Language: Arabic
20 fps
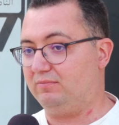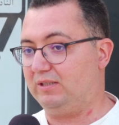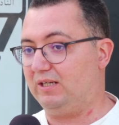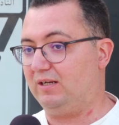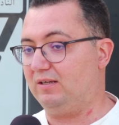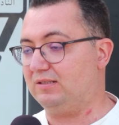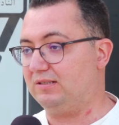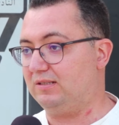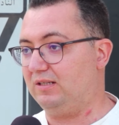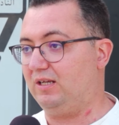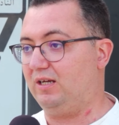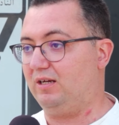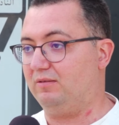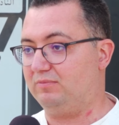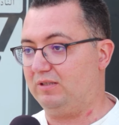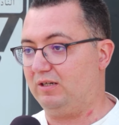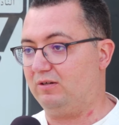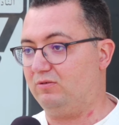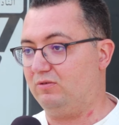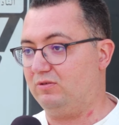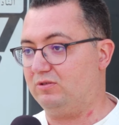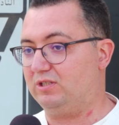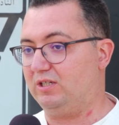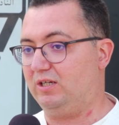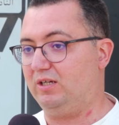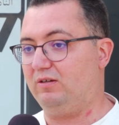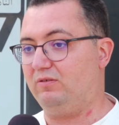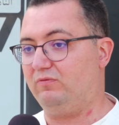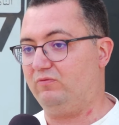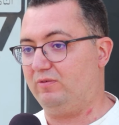بتاع اصلاح بتاع كل
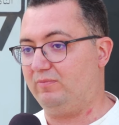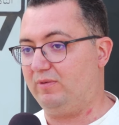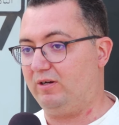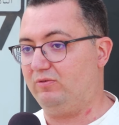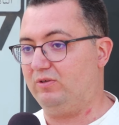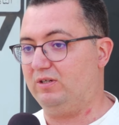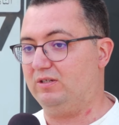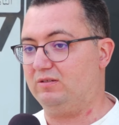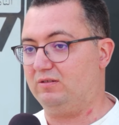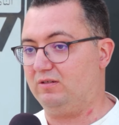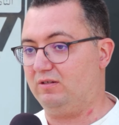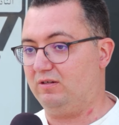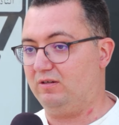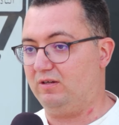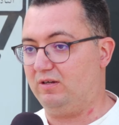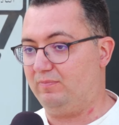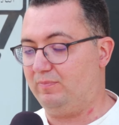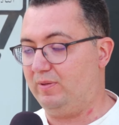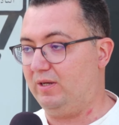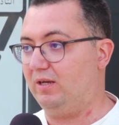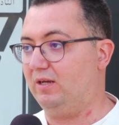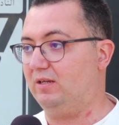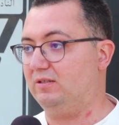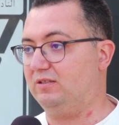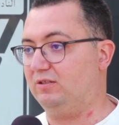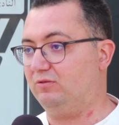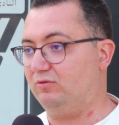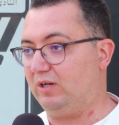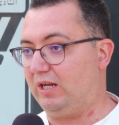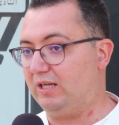شيء وفما حوايج آه، باهيه
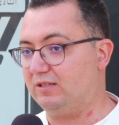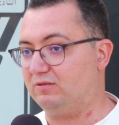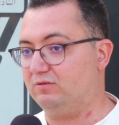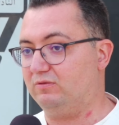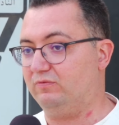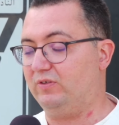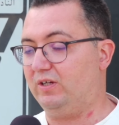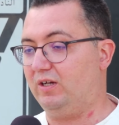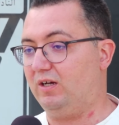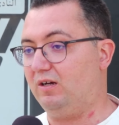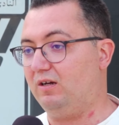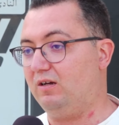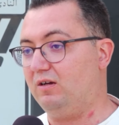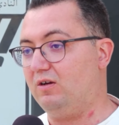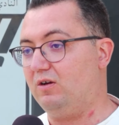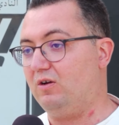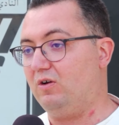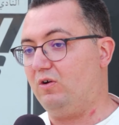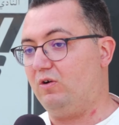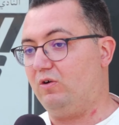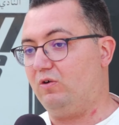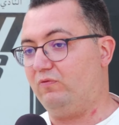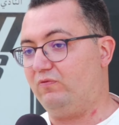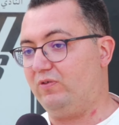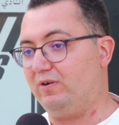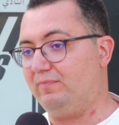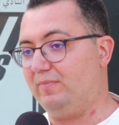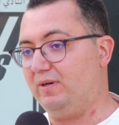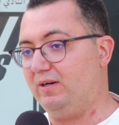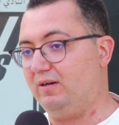نزيدوا نحسنوا فيها
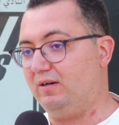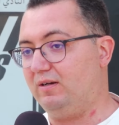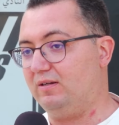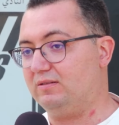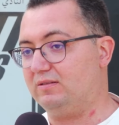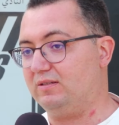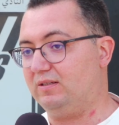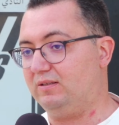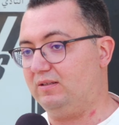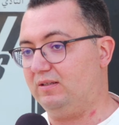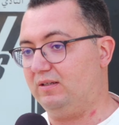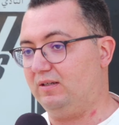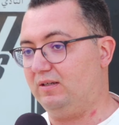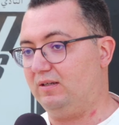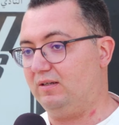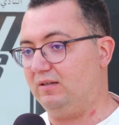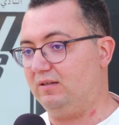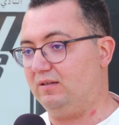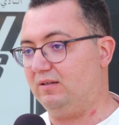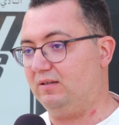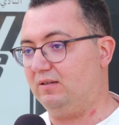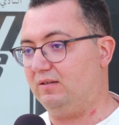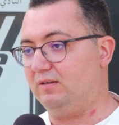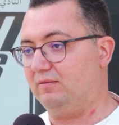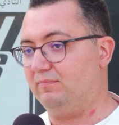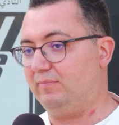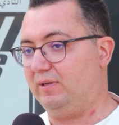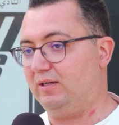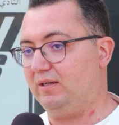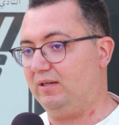وفما زادة
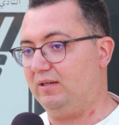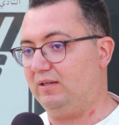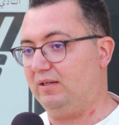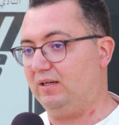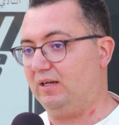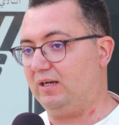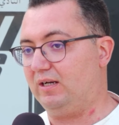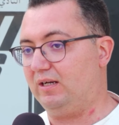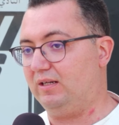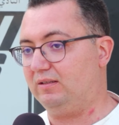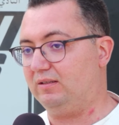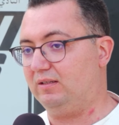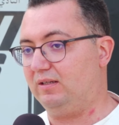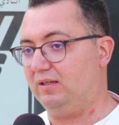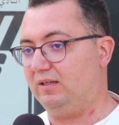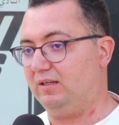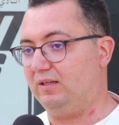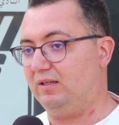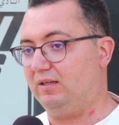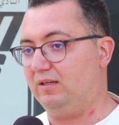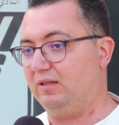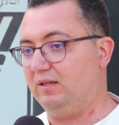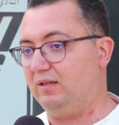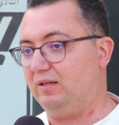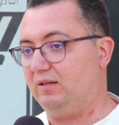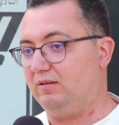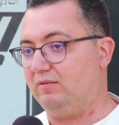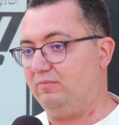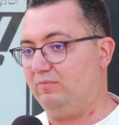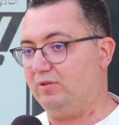آه، معناها النقاط اللي
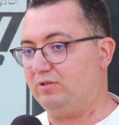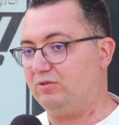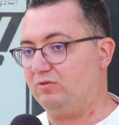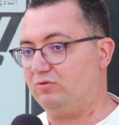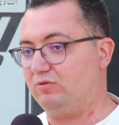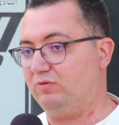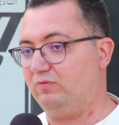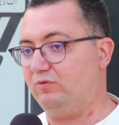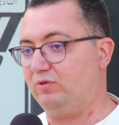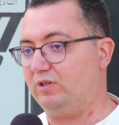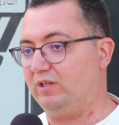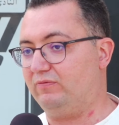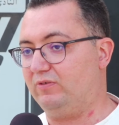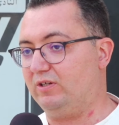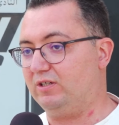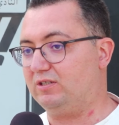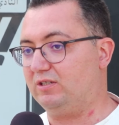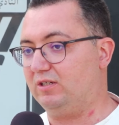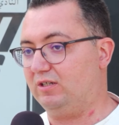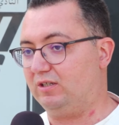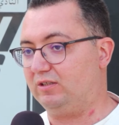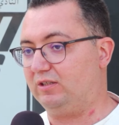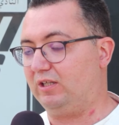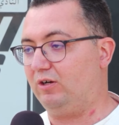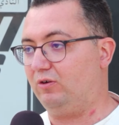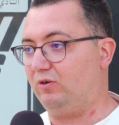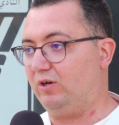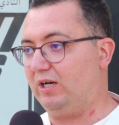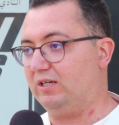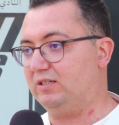باش نشوفوا كيفاش
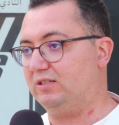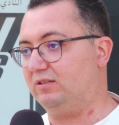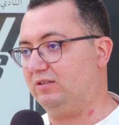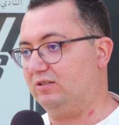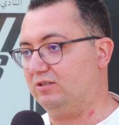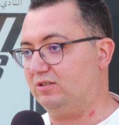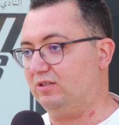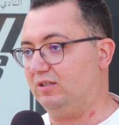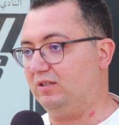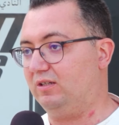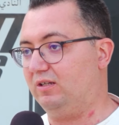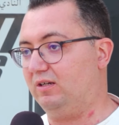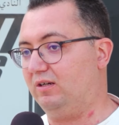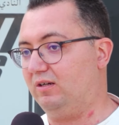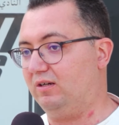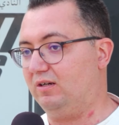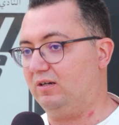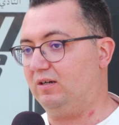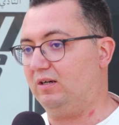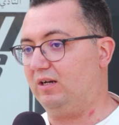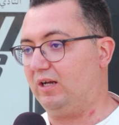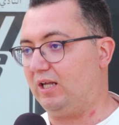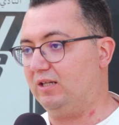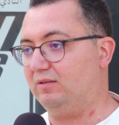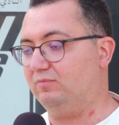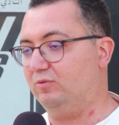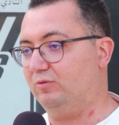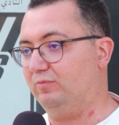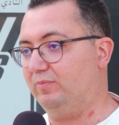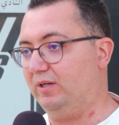نخترعوا حاجات جديده
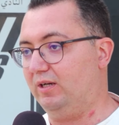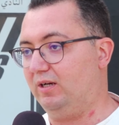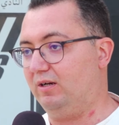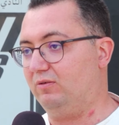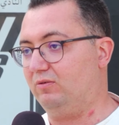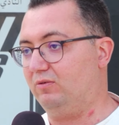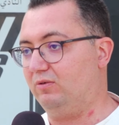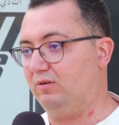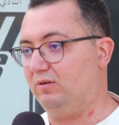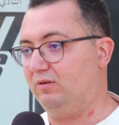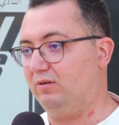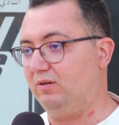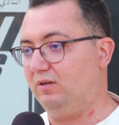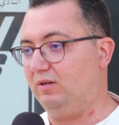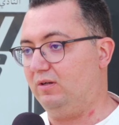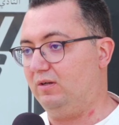نقدموا بها وكل